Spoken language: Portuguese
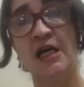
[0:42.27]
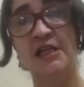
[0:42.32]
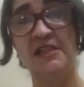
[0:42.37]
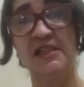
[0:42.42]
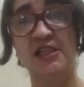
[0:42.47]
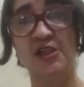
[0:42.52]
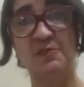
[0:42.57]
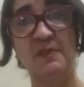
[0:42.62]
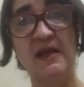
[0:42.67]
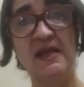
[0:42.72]
às
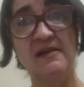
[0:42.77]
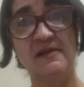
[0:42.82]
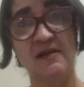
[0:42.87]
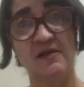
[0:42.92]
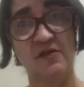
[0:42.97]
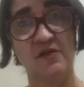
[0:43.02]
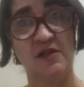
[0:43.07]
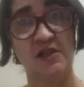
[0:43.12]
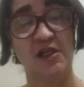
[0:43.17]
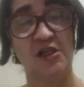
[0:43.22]

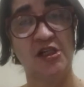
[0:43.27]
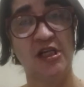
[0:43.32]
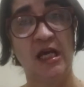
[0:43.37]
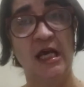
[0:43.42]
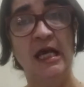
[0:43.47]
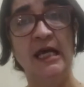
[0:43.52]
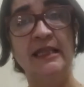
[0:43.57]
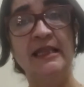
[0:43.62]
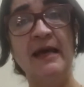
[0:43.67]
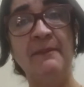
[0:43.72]
expensas, ou seja,
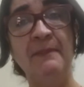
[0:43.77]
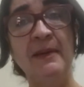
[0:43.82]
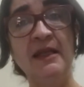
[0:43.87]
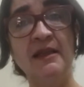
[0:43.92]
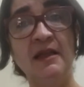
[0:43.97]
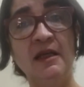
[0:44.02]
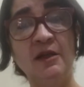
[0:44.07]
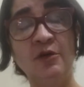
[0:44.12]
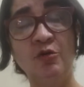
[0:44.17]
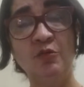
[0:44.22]

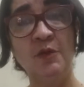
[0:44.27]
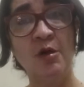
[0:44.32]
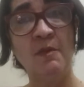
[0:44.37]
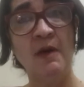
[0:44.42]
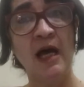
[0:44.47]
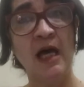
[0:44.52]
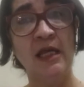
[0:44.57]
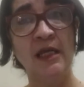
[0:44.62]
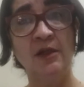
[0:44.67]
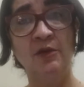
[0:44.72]
dependendo do meu
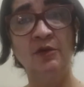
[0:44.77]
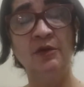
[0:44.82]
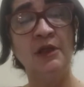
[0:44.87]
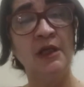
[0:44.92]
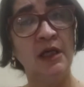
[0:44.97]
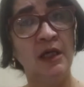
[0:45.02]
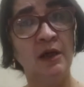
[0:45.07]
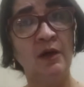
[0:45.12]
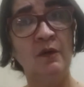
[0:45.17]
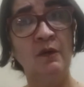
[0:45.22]
marido.
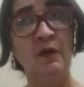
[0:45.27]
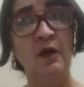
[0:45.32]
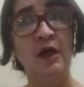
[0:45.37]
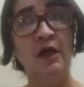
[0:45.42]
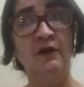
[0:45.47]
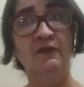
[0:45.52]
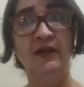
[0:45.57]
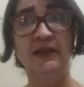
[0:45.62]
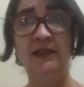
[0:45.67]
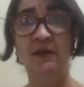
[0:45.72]
Não.
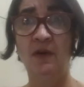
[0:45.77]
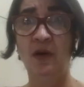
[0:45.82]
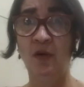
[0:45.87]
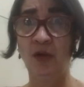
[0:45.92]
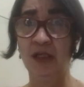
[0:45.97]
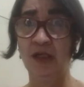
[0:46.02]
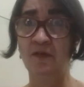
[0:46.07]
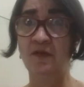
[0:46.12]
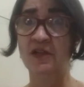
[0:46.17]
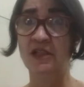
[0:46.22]
Vai ter uma
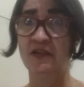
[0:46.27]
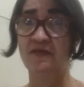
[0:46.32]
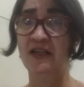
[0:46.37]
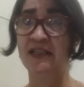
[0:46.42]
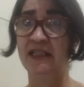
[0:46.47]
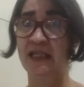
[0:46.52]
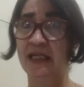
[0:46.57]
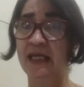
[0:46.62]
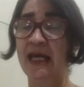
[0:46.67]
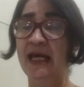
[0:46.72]
hora que você
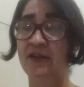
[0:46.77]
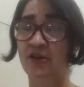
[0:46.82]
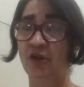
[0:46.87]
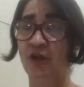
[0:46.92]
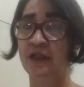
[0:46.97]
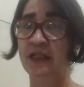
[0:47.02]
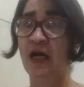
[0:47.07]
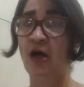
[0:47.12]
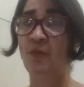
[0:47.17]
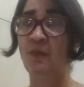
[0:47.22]
vai ter que
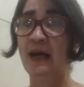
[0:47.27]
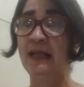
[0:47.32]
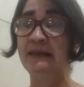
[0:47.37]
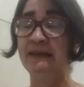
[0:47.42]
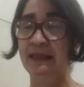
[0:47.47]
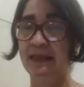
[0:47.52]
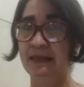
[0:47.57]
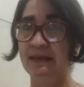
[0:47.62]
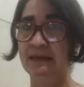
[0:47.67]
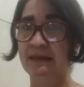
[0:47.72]
retornar ao
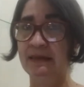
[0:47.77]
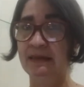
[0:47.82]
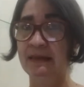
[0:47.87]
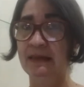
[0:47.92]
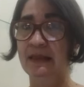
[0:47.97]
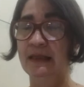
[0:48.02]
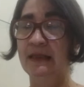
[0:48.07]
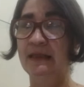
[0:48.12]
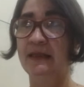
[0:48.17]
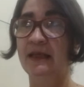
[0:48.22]
batente,
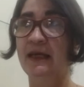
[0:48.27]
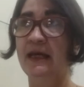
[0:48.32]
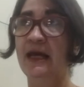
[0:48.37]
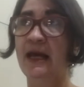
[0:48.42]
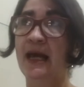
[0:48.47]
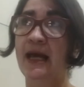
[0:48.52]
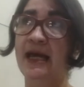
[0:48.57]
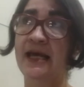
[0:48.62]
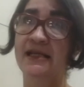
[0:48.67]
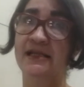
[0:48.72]

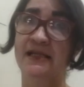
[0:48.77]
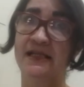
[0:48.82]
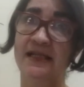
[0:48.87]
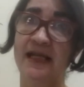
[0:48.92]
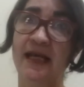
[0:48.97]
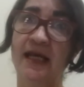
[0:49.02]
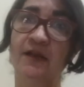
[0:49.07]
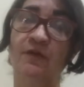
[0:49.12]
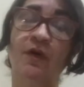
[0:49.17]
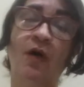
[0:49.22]
né?
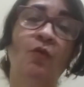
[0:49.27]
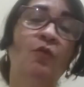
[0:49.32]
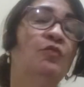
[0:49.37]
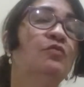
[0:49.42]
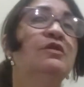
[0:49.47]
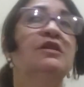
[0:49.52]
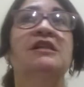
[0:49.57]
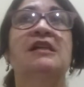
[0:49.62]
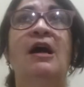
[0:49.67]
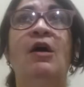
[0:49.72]
Exceto
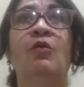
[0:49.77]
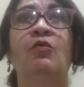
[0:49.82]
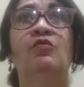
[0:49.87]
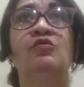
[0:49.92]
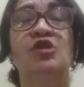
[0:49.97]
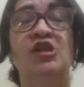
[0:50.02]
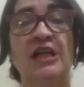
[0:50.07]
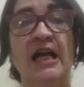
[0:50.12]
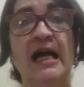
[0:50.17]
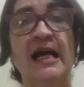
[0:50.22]
alguns,
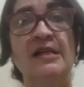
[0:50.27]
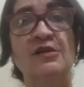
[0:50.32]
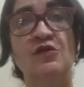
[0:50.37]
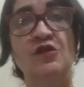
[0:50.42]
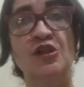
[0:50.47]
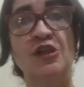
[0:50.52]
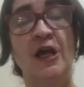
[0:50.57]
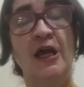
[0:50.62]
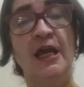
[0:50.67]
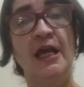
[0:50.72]
alguns
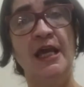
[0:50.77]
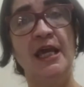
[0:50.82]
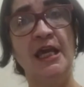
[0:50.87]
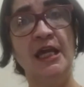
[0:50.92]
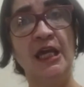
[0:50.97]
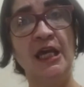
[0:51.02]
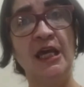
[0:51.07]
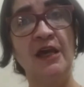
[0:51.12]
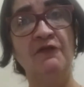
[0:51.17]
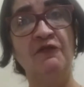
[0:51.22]
casos em
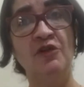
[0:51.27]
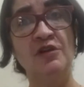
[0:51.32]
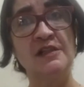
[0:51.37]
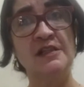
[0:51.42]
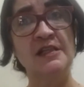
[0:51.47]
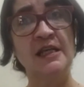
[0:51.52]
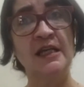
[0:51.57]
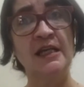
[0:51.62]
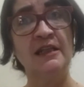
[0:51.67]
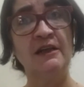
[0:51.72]
que
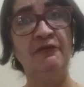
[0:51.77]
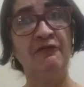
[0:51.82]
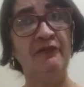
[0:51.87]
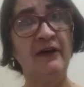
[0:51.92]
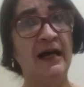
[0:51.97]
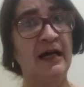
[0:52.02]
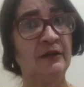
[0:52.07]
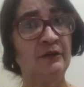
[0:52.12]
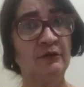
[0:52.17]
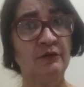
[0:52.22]
você, de
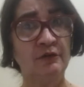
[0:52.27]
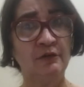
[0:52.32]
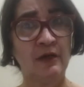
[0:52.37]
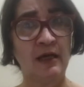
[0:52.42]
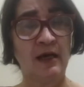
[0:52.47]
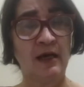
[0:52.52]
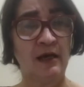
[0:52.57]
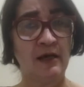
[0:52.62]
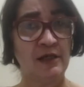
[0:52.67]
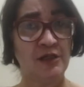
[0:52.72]
fato,
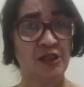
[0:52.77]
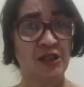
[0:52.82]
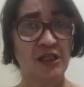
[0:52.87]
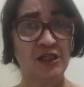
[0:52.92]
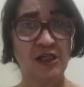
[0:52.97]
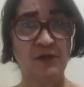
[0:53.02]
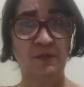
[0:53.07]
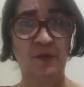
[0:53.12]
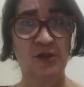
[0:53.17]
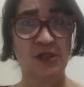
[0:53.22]

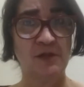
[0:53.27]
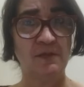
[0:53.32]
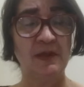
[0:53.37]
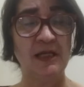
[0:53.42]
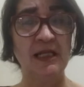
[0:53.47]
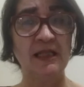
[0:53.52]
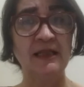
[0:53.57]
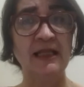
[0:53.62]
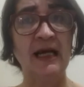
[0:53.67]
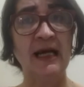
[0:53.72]
esteja
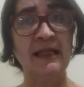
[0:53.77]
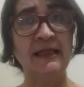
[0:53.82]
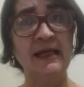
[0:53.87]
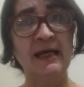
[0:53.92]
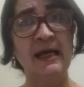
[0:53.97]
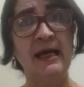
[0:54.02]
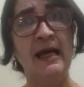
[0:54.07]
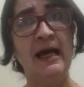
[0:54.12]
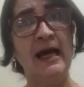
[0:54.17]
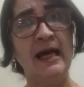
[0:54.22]

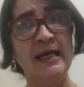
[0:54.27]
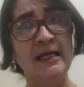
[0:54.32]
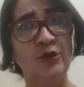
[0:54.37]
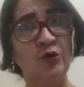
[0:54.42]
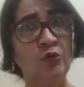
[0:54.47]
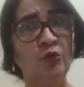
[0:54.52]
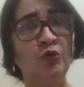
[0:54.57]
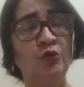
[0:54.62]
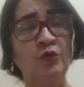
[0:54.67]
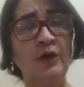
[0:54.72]
impossibilitada, aí
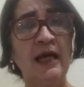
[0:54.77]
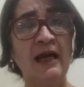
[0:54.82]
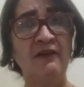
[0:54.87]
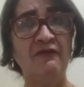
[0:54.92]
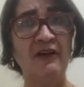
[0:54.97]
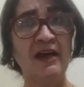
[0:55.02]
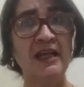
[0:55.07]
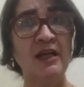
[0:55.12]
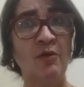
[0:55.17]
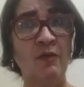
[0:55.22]
tudo é
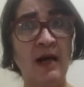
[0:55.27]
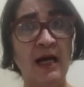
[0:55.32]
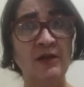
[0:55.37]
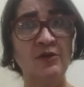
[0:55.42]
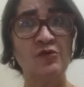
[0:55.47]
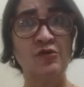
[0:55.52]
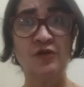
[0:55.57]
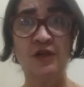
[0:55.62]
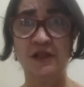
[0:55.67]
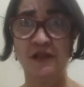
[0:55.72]

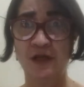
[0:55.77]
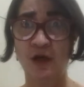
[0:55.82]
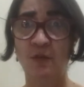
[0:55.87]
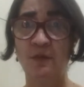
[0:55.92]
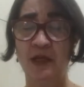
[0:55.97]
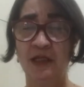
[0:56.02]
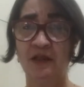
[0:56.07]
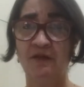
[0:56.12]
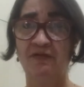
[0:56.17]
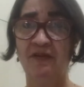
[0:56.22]
averiguado
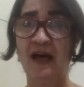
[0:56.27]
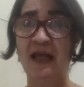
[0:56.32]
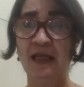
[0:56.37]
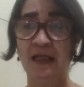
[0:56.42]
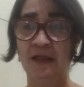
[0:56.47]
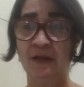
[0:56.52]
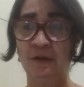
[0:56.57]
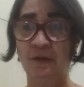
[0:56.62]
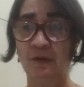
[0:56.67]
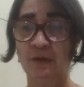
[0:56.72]
judicialmente
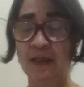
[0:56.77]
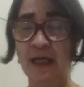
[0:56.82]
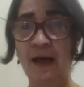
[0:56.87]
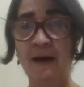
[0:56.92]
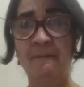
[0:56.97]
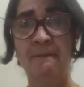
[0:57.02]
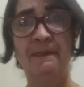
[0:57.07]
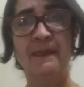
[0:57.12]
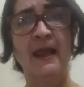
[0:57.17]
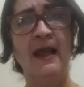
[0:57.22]
falando,
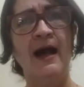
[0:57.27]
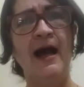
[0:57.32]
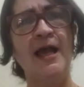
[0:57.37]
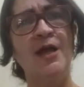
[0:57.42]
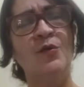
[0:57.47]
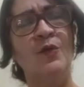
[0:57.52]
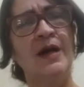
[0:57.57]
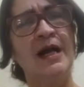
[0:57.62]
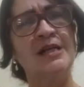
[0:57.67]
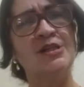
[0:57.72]
tá?
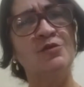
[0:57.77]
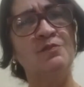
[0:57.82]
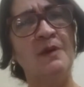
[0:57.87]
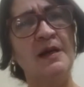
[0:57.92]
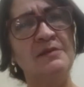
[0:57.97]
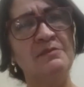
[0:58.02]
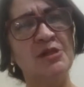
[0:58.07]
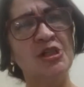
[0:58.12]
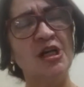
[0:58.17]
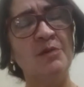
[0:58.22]
Aí um caso
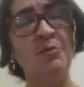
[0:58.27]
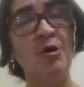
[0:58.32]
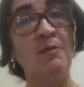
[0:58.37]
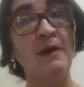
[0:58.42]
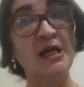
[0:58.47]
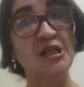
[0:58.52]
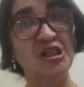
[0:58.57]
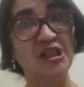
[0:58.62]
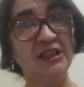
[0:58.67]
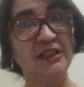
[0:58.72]
me chamou
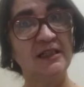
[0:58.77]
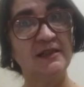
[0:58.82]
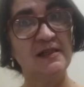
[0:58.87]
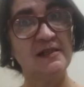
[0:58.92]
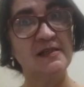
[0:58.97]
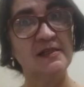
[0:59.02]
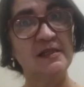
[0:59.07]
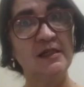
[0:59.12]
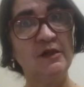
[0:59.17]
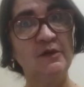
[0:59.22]
bastante
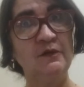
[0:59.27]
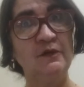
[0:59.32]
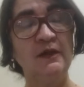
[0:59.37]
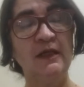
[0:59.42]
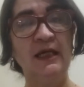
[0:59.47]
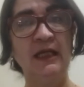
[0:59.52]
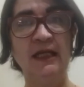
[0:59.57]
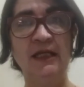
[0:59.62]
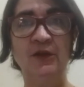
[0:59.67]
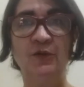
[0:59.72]
atenção,
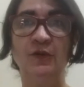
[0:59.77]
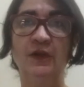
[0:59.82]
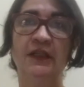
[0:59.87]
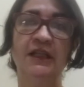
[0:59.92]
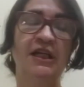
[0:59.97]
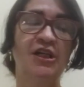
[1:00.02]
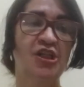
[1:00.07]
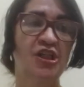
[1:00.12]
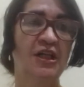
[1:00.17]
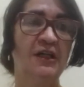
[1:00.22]
a leitura
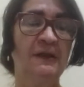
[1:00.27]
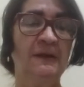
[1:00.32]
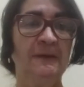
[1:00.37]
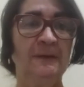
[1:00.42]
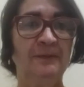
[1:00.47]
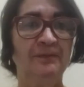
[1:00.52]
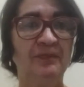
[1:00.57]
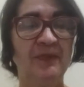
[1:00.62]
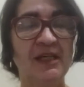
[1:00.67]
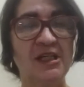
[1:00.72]
nesta
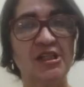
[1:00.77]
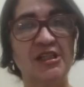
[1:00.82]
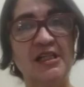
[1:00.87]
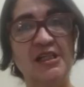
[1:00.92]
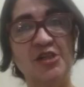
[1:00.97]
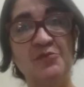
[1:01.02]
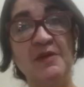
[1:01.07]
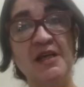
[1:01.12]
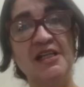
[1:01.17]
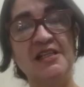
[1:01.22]

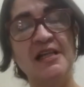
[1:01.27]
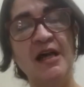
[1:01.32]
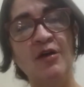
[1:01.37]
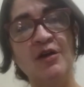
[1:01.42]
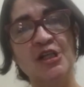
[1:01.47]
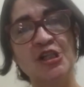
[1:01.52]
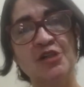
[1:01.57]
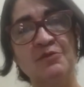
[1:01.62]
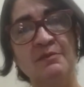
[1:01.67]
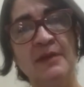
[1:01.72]
nestas minhas
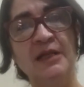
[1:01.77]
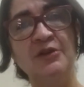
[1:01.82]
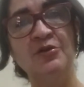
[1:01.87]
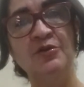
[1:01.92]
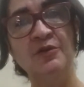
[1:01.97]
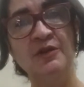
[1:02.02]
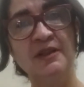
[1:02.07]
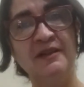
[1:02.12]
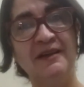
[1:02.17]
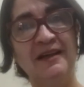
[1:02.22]
aulas
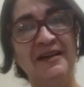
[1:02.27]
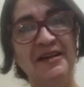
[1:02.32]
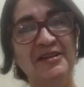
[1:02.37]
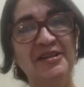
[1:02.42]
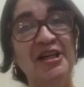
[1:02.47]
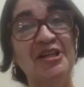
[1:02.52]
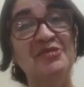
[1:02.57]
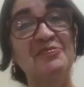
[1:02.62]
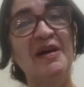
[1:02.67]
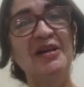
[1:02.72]
madru na,
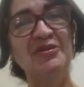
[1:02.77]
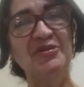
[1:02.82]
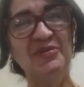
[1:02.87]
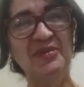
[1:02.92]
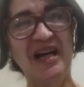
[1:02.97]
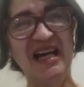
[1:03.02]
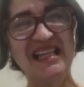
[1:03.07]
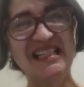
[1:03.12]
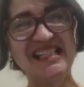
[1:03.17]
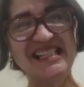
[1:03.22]
nas
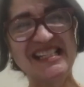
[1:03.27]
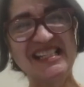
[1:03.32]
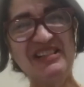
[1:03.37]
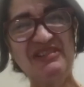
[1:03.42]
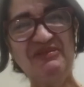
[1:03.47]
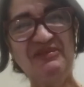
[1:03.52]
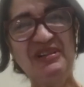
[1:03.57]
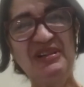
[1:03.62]
madrugadas que eu